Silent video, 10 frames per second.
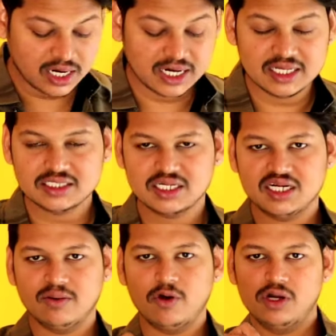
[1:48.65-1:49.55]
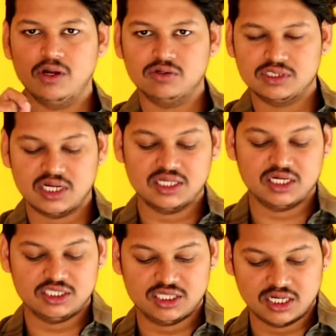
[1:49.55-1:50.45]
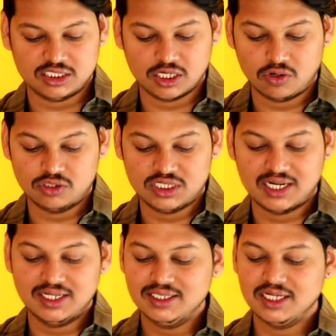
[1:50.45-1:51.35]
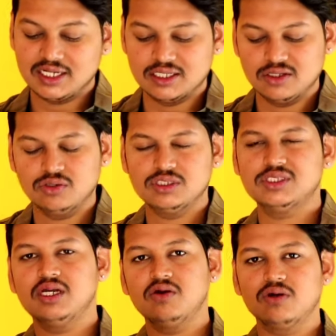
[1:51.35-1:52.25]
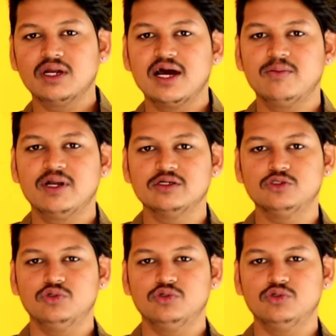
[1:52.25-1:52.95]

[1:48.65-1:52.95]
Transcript: రేటింగ్స్ కిట బాగున్నాయి ఒకసారి అయితే ఖచ్చితంగా చెక్అవుట్ చేయండి దీని కిందికి వచ్చేసరికి ఒక నార్మల్